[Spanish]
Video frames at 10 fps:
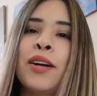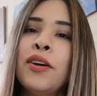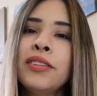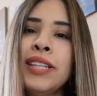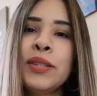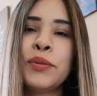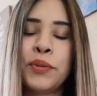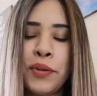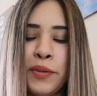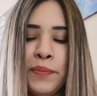
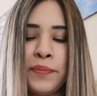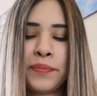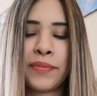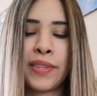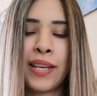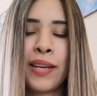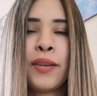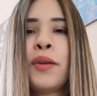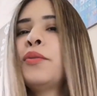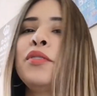Continúo
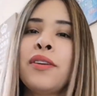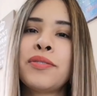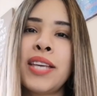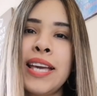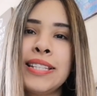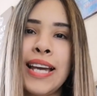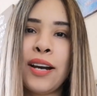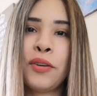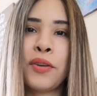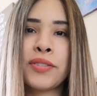con uno que ustedes
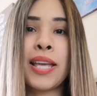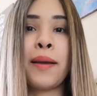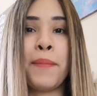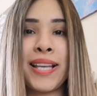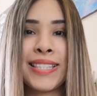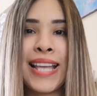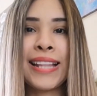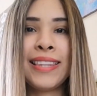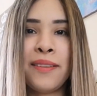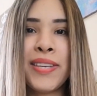ya conocen
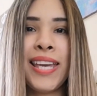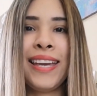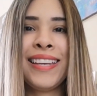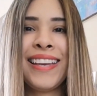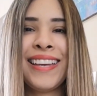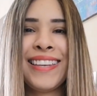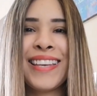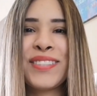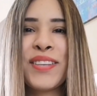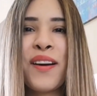bastante bien
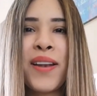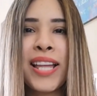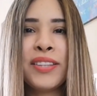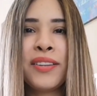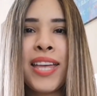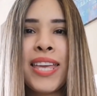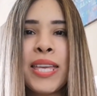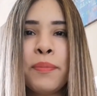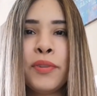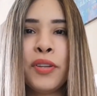y estoy hablando de
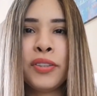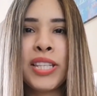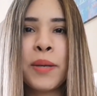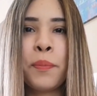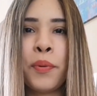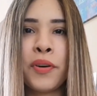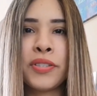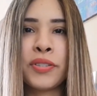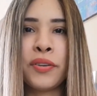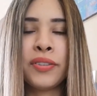Hypnotic
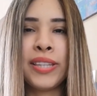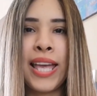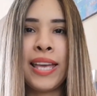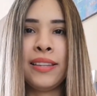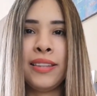Poison de